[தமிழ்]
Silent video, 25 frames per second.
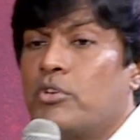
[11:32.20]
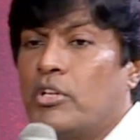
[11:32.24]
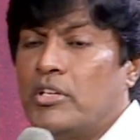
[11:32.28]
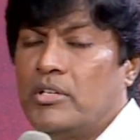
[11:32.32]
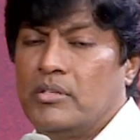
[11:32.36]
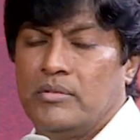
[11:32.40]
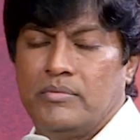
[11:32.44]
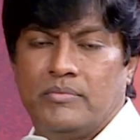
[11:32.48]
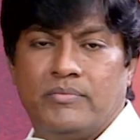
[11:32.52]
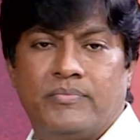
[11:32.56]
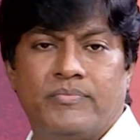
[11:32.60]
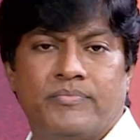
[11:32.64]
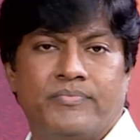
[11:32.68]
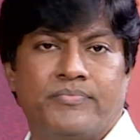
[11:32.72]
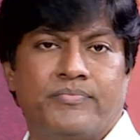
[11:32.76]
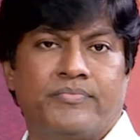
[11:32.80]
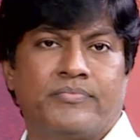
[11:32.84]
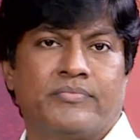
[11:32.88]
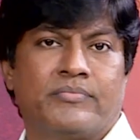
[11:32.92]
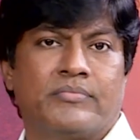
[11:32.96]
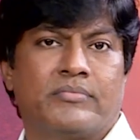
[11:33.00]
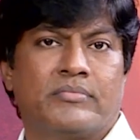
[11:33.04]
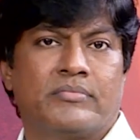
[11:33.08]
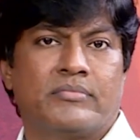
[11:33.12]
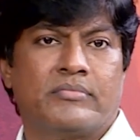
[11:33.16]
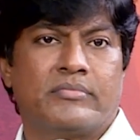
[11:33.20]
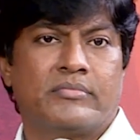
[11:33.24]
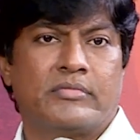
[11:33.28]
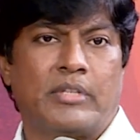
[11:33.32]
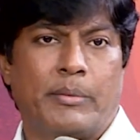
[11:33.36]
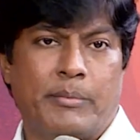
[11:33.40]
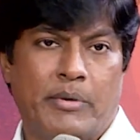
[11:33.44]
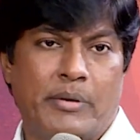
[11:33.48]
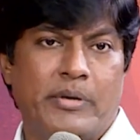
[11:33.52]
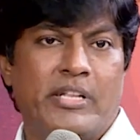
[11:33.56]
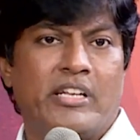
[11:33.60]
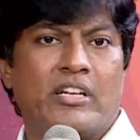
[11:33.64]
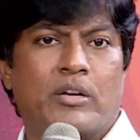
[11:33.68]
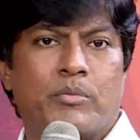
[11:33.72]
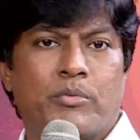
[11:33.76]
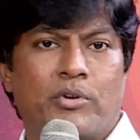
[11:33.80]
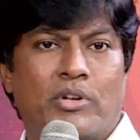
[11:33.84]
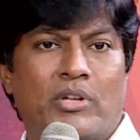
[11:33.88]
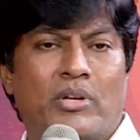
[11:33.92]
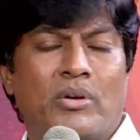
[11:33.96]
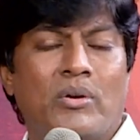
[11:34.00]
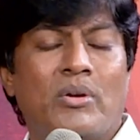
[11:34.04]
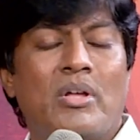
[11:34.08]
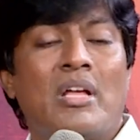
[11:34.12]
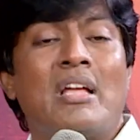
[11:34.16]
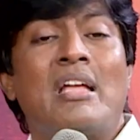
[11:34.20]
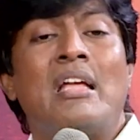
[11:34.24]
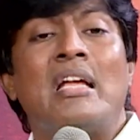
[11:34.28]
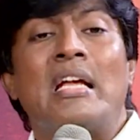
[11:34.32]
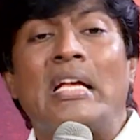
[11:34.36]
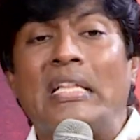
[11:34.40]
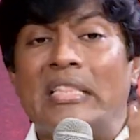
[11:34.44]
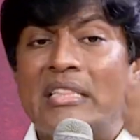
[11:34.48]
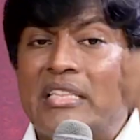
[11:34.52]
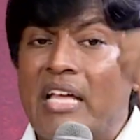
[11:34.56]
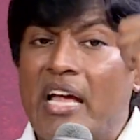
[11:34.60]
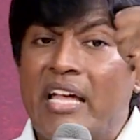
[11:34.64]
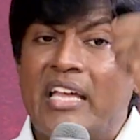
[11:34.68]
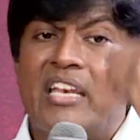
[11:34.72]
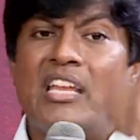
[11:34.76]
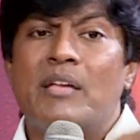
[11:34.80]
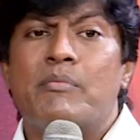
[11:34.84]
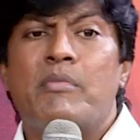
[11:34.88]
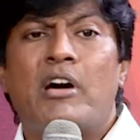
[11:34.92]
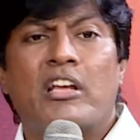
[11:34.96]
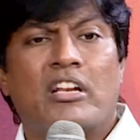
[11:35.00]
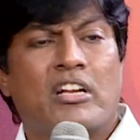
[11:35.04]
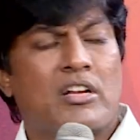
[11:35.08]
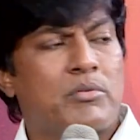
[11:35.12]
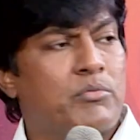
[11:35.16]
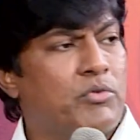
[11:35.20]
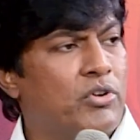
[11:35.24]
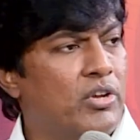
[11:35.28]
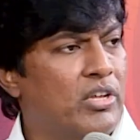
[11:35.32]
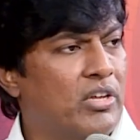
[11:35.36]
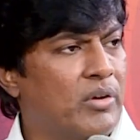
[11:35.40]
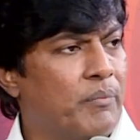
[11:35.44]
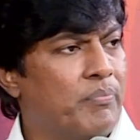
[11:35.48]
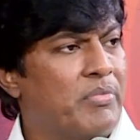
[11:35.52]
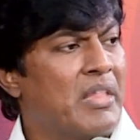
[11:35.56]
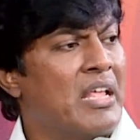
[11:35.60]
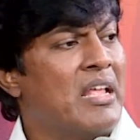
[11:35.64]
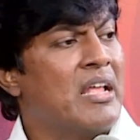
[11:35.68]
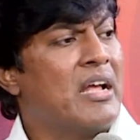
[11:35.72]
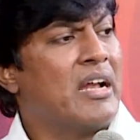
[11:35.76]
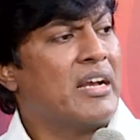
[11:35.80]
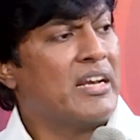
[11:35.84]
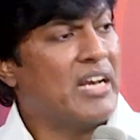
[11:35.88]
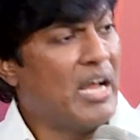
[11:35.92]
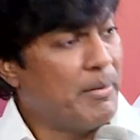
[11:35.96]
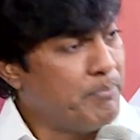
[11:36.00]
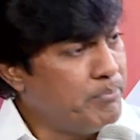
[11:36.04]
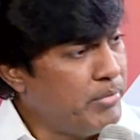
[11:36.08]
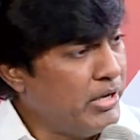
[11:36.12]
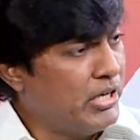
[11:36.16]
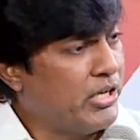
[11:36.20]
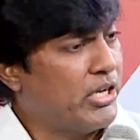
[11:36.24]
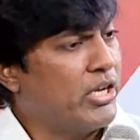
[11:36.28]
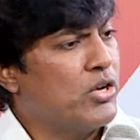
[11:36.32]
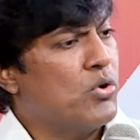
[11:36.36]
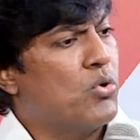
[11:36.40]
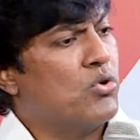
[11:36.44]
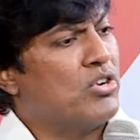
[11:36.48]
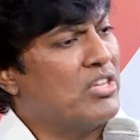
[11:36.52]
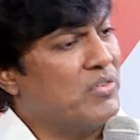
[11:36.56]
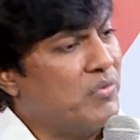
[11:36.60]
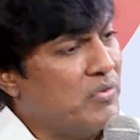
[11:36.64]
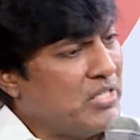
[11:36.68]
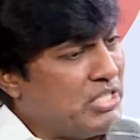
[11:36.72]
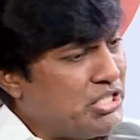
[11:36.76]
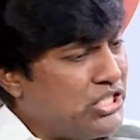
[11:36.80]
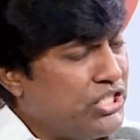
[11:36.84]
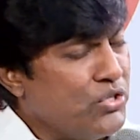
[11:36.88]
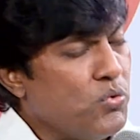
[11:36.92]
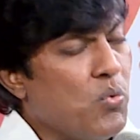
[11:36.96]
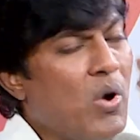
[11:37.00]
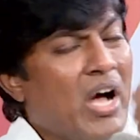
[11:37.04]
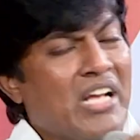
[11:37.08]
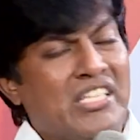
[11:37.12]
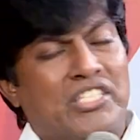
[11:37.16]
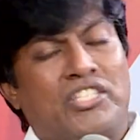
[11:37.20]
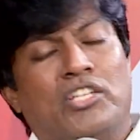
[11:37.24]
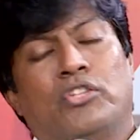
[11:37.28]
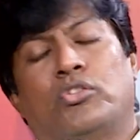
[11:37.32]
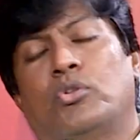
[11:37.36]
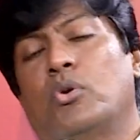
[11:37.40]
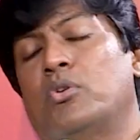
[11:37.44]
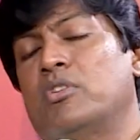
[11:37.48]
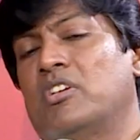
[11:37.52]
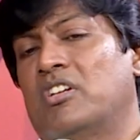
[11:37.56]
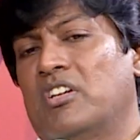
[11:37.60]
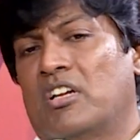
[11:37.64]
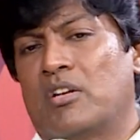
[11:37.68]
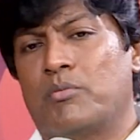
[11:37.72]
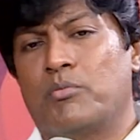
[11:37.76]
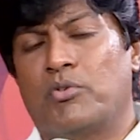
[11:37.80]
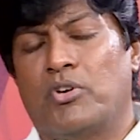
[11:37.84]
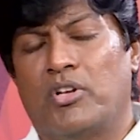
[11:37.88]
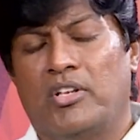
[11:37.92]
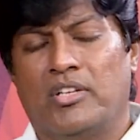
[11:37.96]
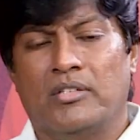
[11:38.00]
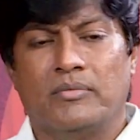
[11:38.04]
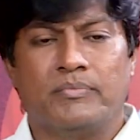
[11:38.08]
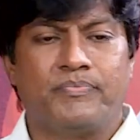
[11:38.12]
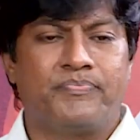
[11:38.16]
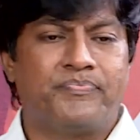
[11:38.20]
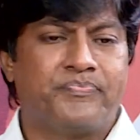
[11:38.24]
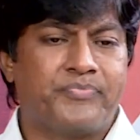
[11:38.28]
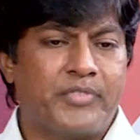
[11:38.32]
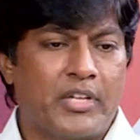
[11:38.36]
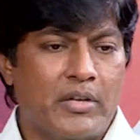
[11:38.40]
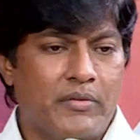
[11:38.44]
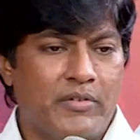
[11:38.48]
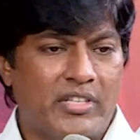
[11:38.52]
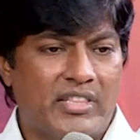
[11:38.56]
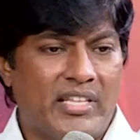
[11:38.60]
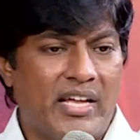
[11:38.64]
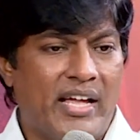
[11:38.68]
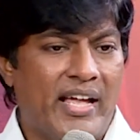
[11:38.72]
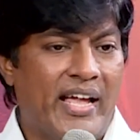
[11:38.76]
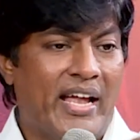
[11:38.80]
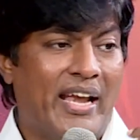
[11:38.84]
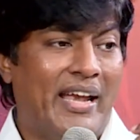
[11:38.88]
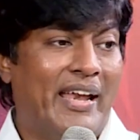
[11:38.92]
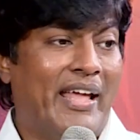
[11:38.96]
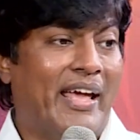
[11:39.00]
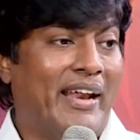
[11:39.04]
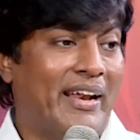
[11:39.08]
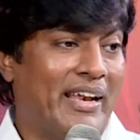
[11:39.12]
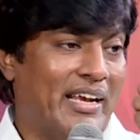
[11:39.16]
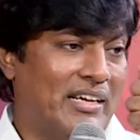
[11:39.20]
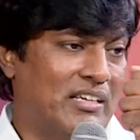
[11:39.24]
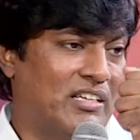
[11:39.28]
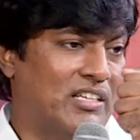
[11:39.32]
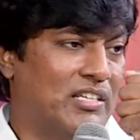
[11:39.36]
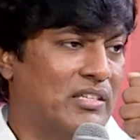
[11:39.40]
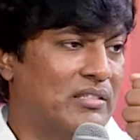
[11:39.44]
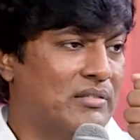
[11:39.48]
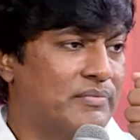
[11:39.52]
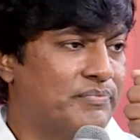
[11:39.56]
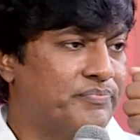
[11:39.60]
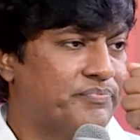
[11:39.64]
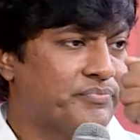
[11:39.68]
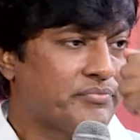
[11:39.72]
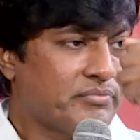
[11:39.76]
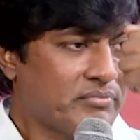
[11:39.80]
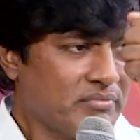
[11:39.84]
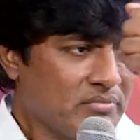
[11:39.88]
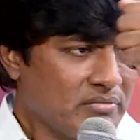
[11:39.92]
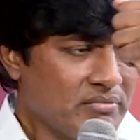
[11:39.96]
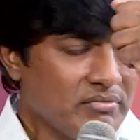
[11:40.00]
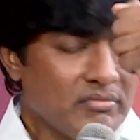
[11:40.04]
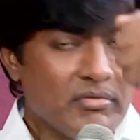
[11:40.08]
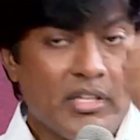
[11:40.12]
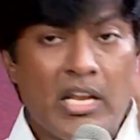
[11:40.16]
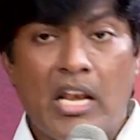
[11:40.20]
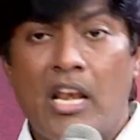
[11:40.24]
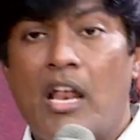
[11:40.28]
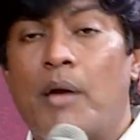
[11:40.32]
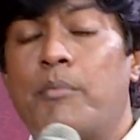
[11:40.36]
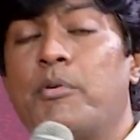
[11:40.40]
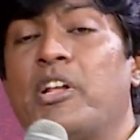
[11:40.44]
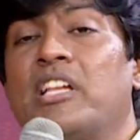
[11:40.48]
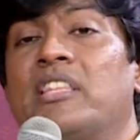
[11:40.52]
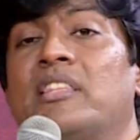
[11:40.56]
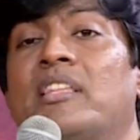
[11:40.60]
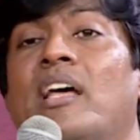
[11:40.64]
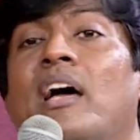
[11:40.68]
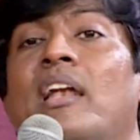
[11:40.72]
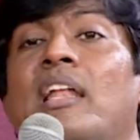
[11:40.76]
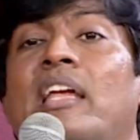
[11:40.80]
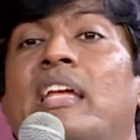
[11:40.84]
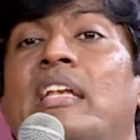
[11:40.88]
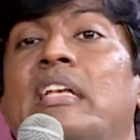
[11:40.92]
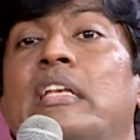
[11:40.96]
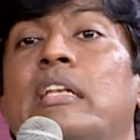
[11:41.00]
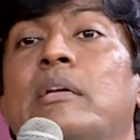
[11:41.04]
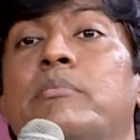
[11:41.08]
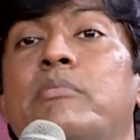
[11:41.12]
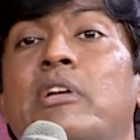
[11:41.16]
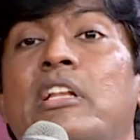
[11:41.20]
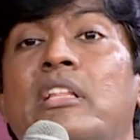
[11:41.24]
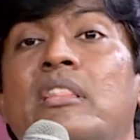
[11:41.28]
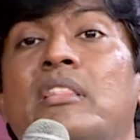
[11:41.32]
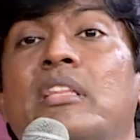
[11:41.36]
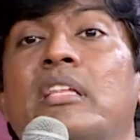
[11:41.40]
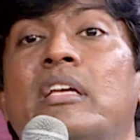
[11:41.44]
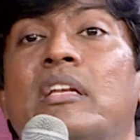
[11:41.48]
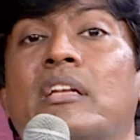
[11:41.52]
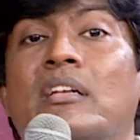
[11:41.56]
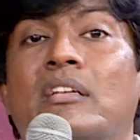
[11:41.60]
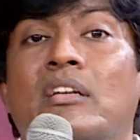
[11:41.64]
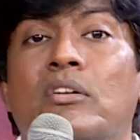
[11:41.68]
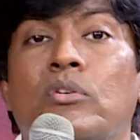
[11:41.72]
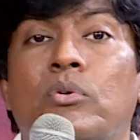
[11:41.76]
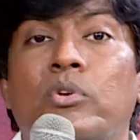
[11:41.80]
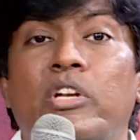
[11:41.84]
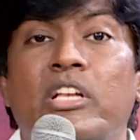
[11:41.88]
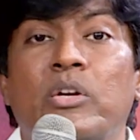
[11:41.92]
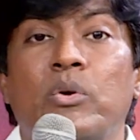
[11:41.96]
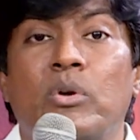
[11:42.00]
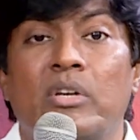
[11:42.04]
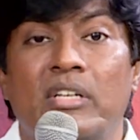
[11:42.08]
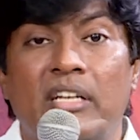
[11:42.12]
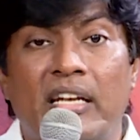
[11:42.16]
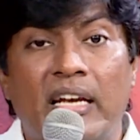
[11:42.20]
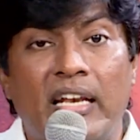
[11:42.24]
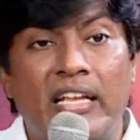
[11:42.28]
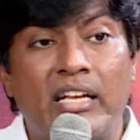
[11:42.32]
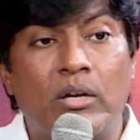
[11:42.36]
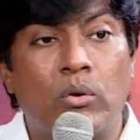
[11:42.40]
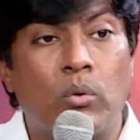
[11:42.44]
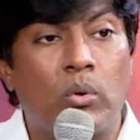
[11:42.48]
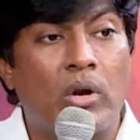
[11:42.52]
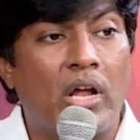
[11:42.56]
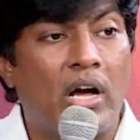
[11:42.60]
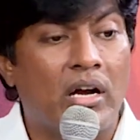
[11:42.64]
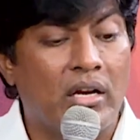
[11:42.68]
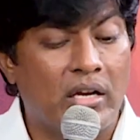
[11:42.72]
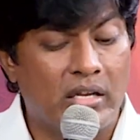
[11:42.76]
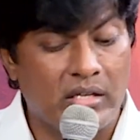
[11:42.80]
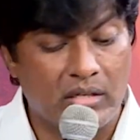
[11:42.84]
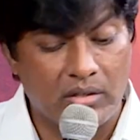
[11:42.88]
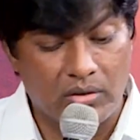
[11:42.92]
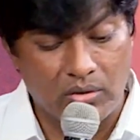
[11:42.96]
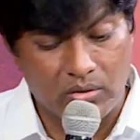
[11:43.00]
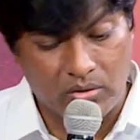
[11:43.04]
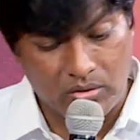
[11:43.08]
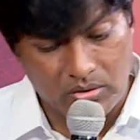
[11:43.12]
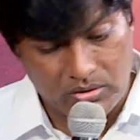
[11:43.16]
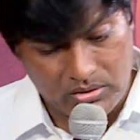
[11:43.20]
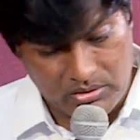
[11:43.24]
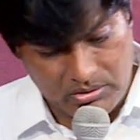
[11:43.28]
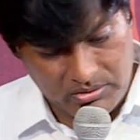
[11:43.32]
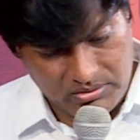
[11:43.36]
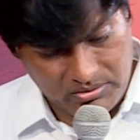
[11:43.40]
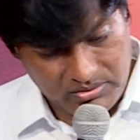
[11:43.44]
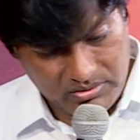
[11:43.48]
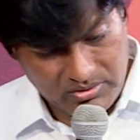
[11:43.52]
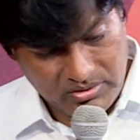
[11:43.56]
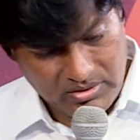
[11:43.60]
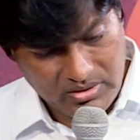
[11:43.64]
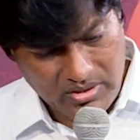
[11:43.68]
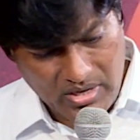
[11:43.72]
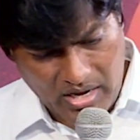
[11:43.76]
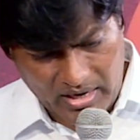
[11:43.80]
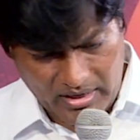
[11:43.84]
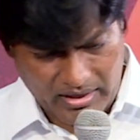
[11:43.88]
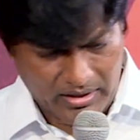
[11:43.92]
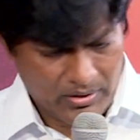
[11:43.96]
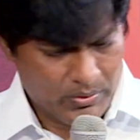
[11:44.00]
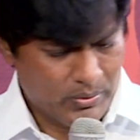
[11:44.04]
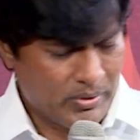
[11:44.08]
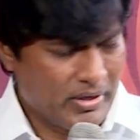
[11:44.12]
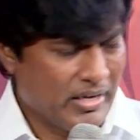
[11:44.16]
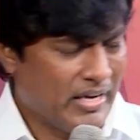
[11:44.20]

முடியும் நம்ம எப்படி இருக்க முடியும் தைரியமாக இருக்க முடியும் நம்பிக்கையோடு விசுவாசத்தோடு இருக்க முடியும் வித் அ ஹெட் எரெக்ட் நம்முடைய தலை நிமிர்ந்து இருக்கக்கூடிய ஒரு நிலைக்குள்ளாக இருக்கும் அலே